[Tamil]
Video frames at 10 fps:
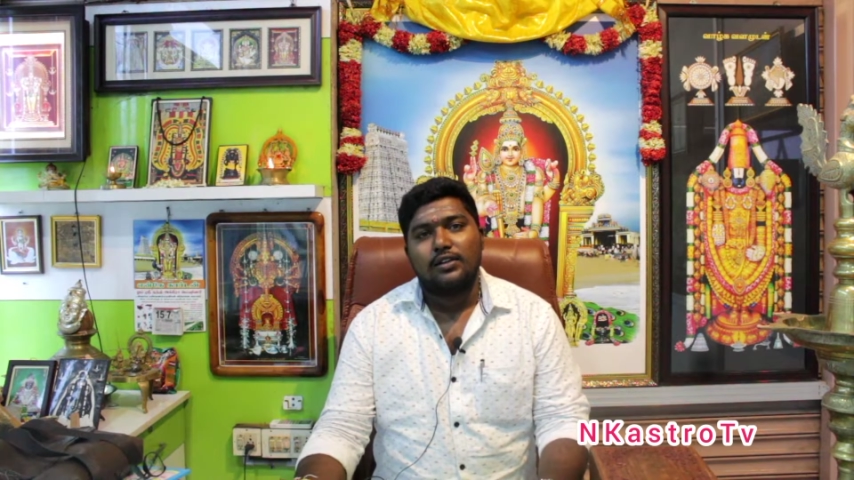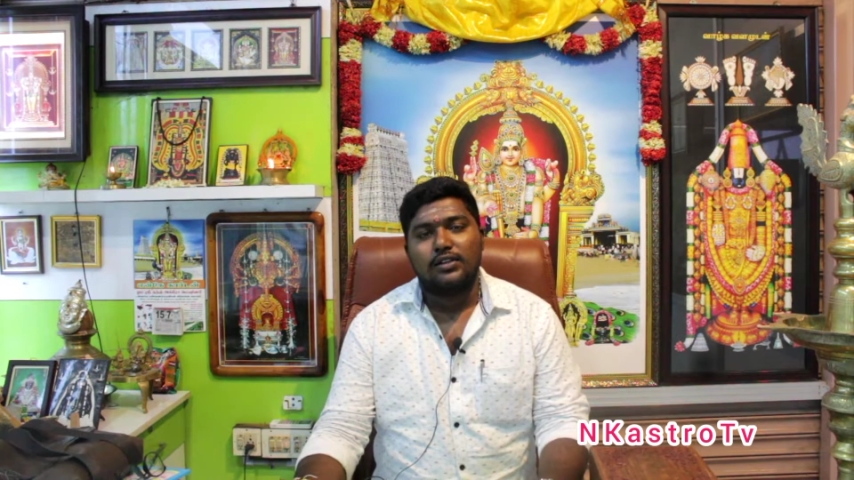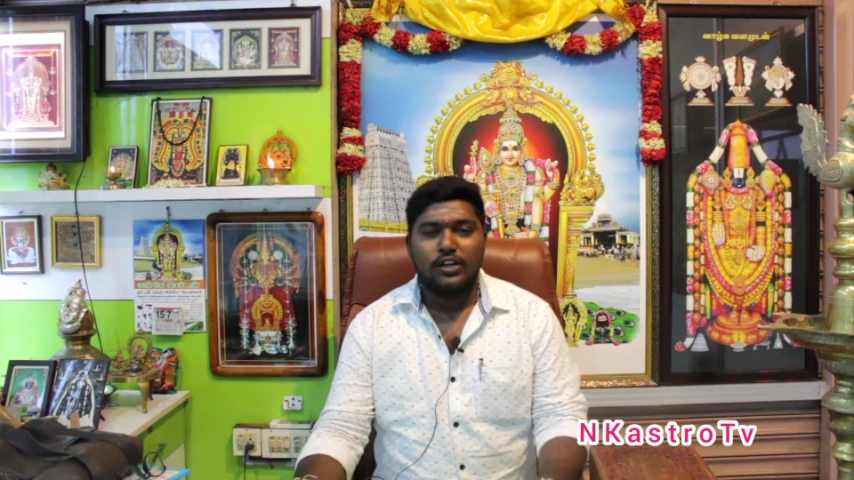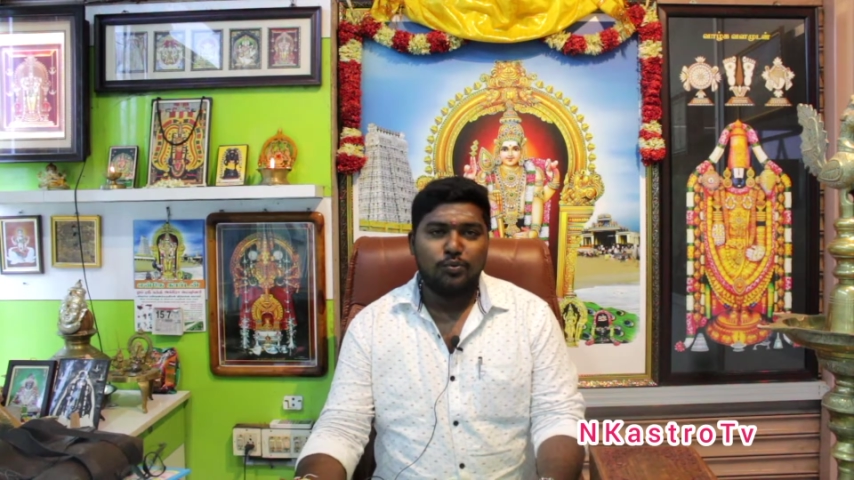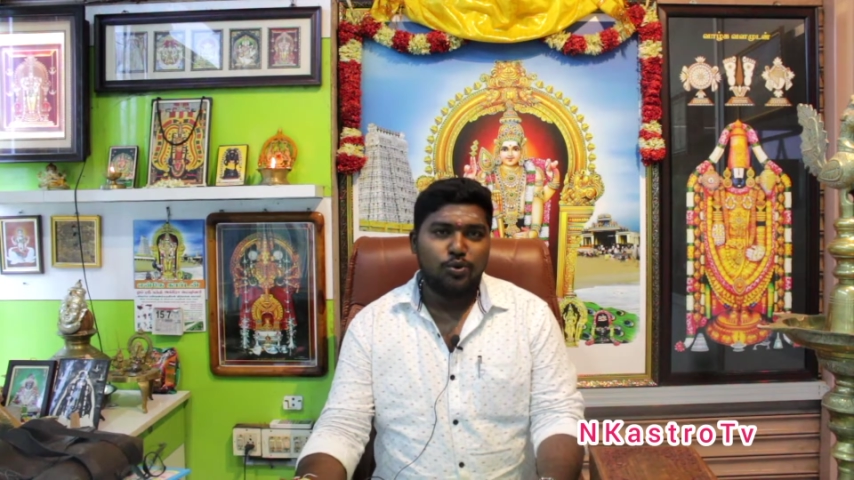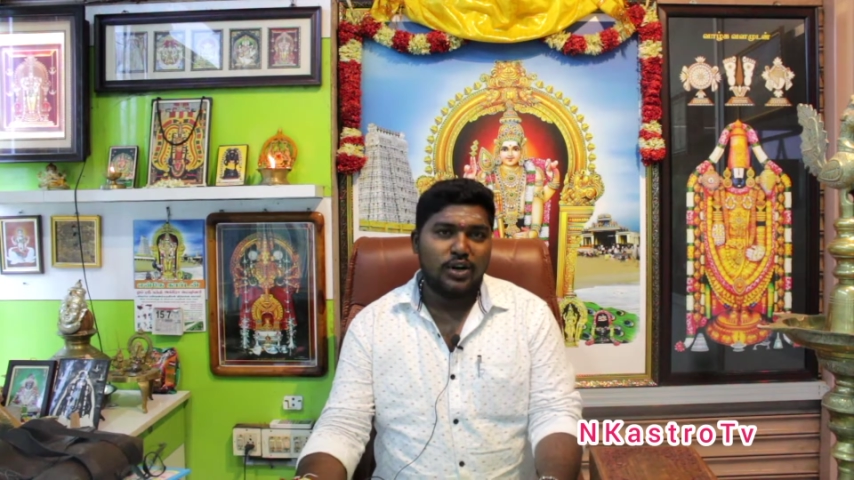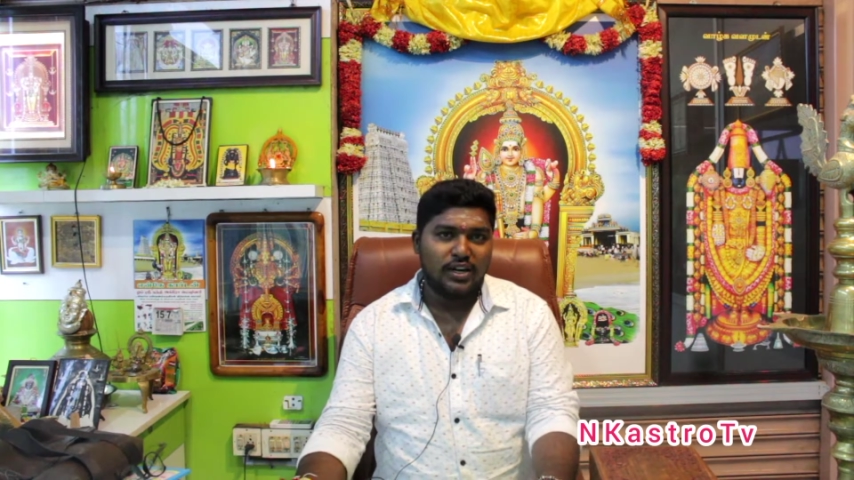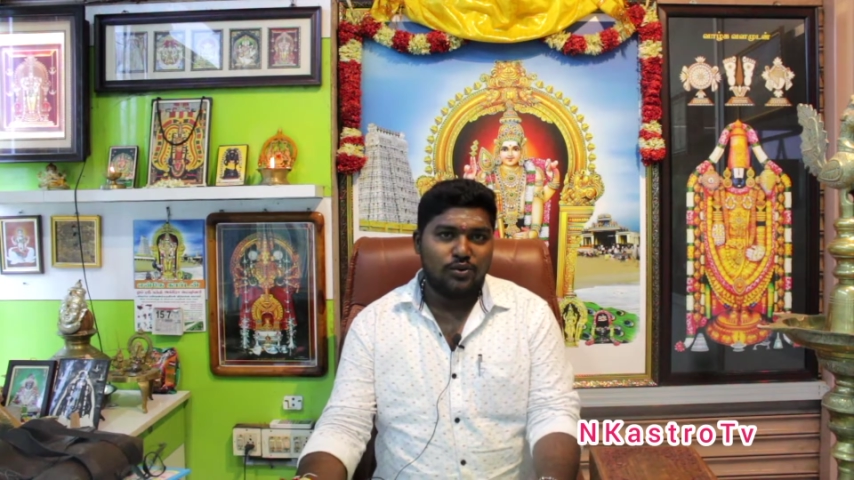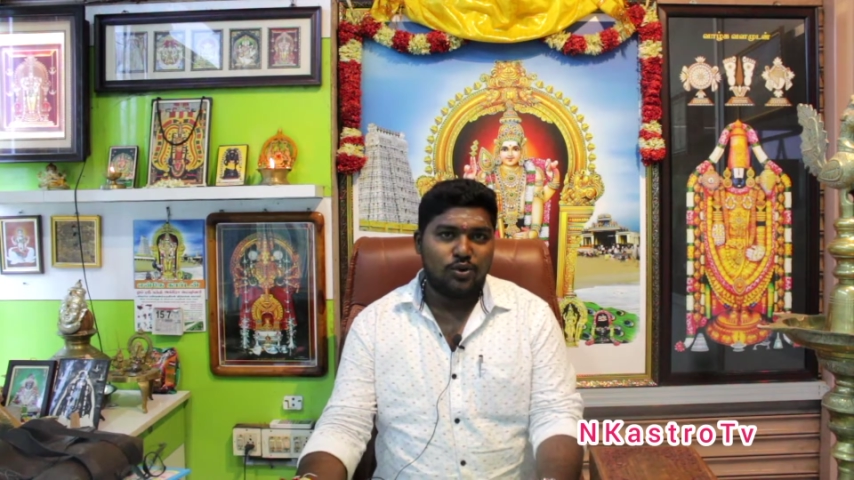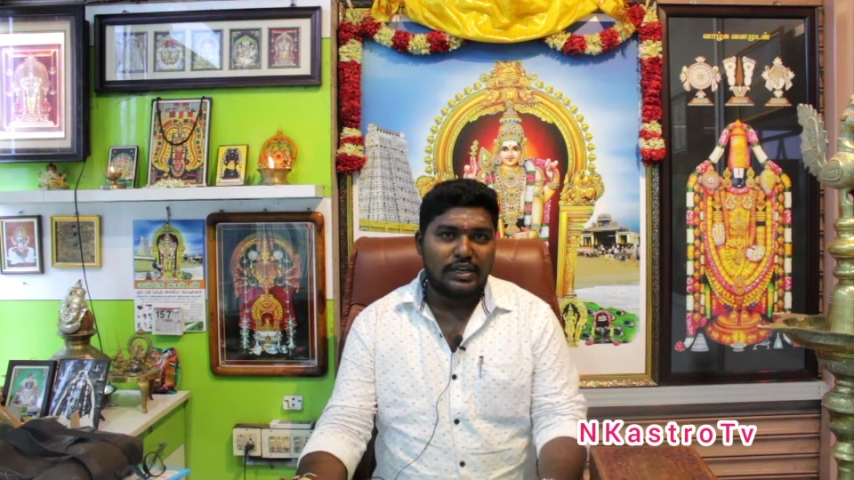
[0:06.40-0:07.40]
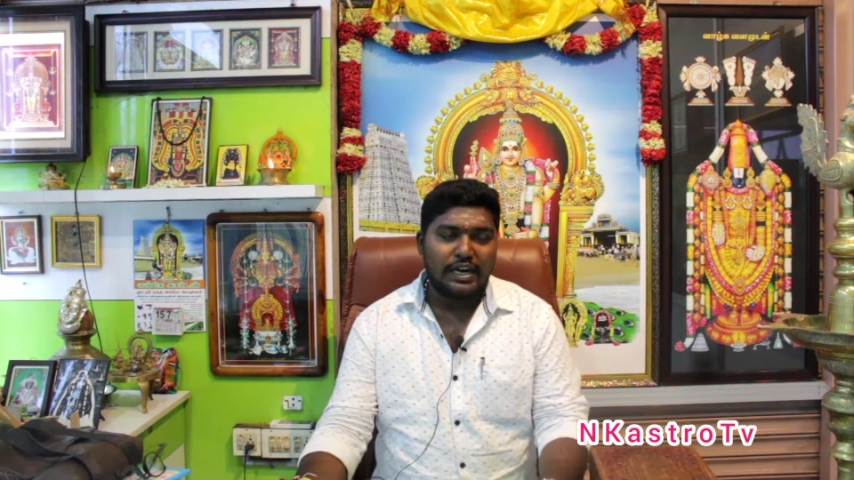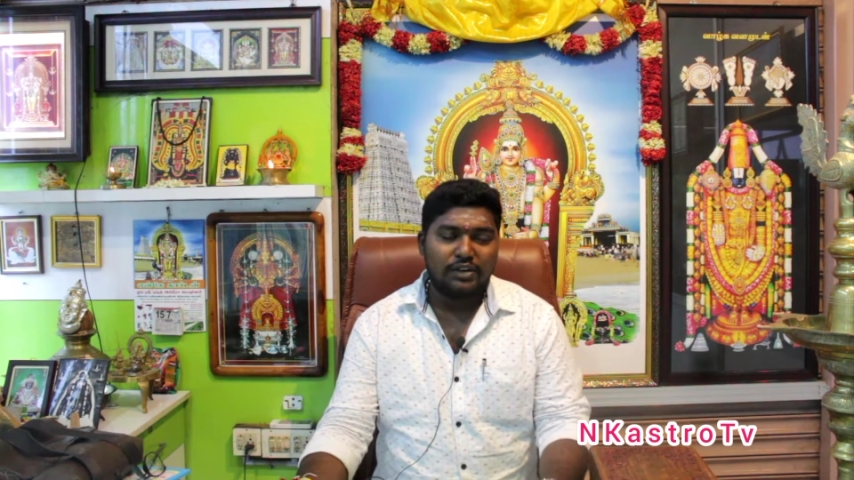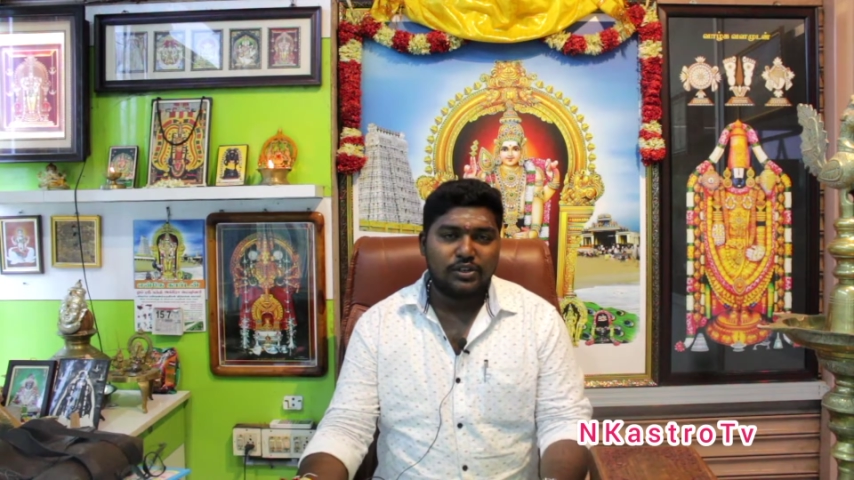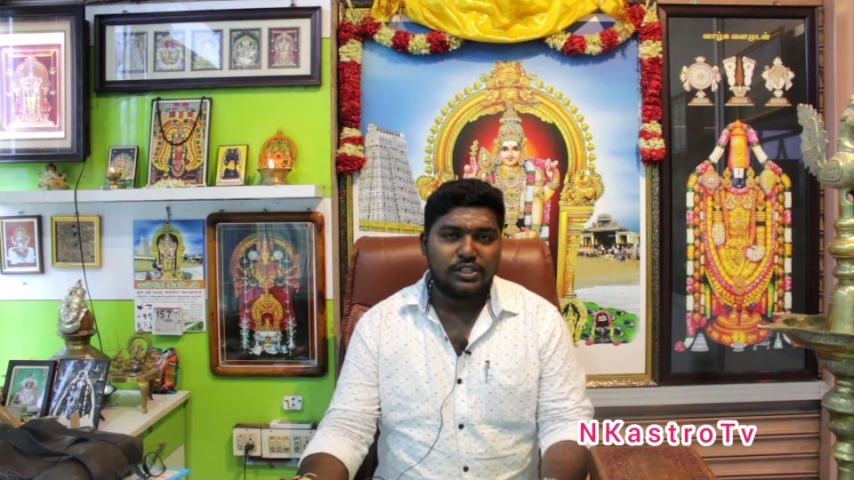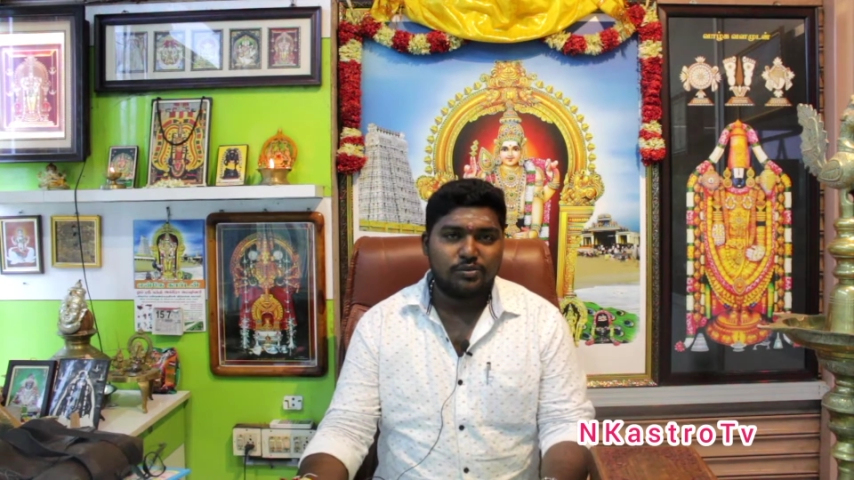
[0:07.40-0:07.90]
திருப்புகழ் உங்களுக்கு
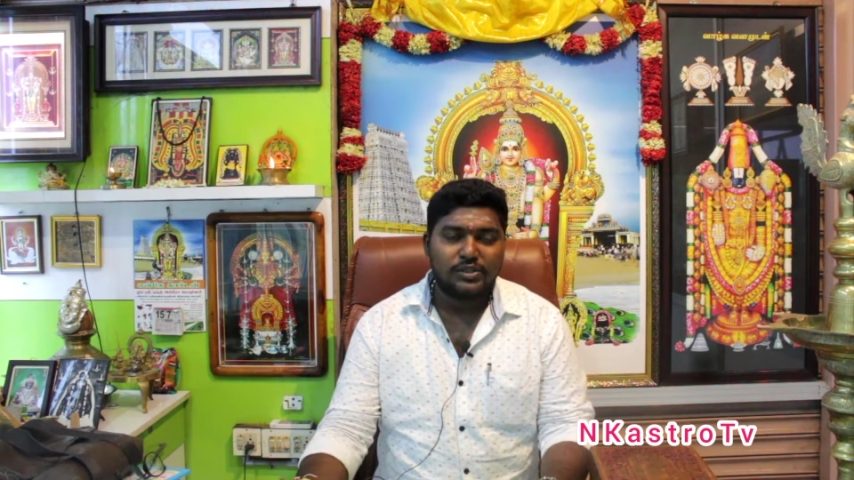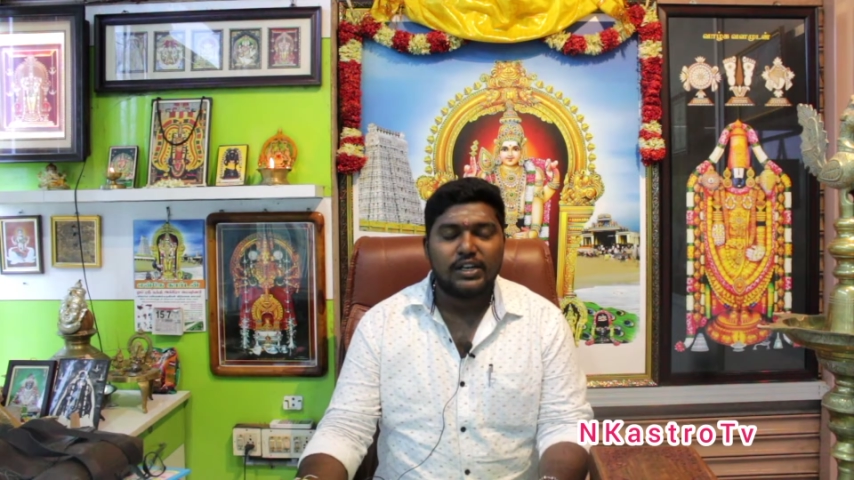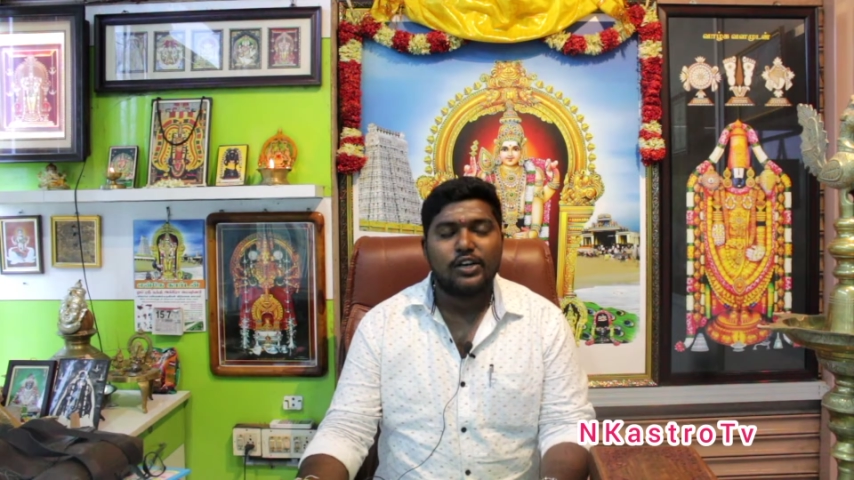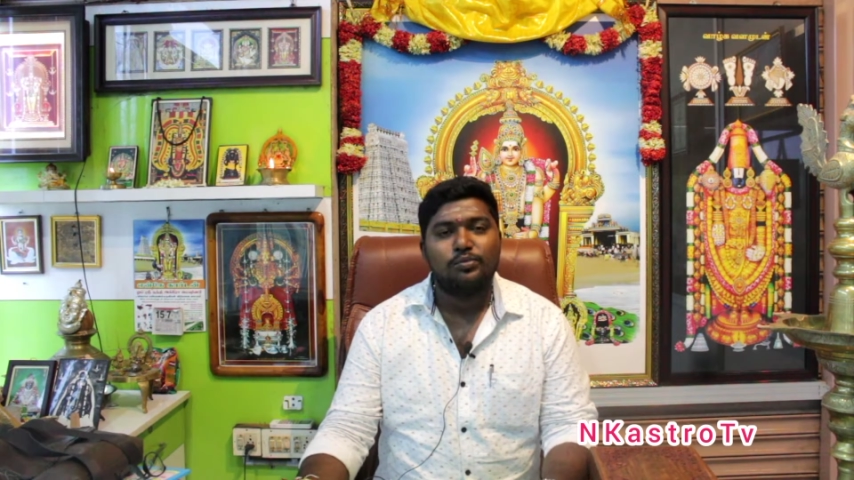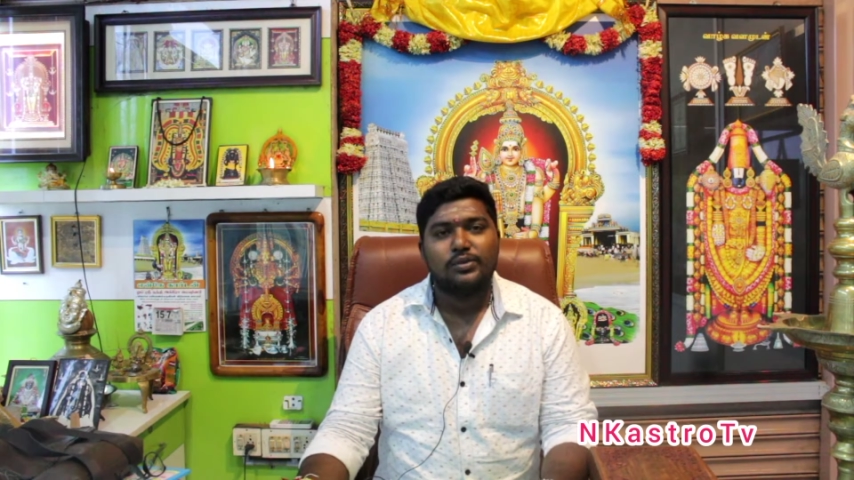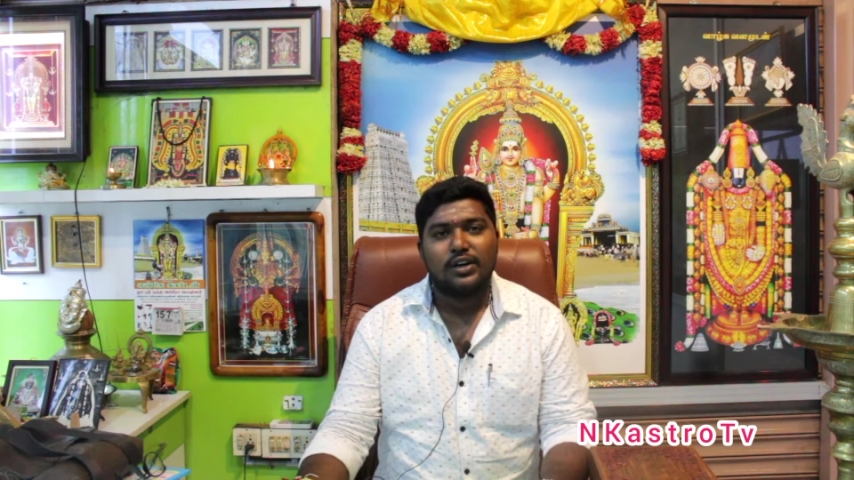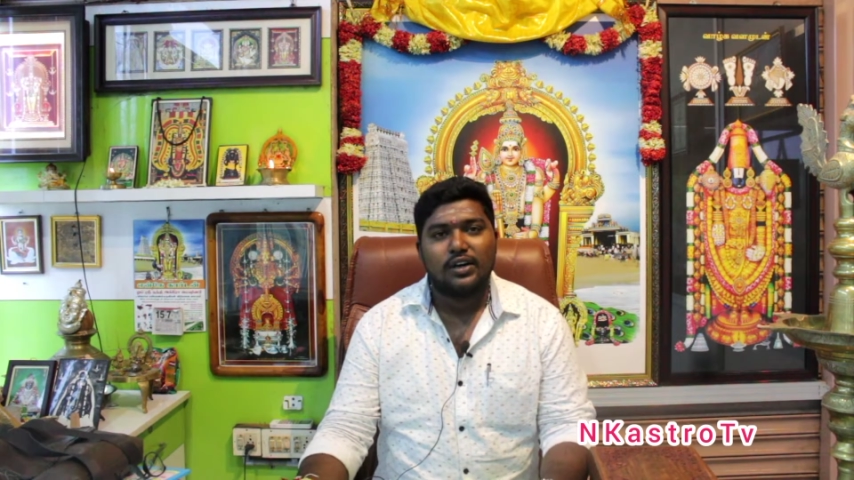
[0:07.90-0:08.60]
அனைவருக்கும் தெரியும்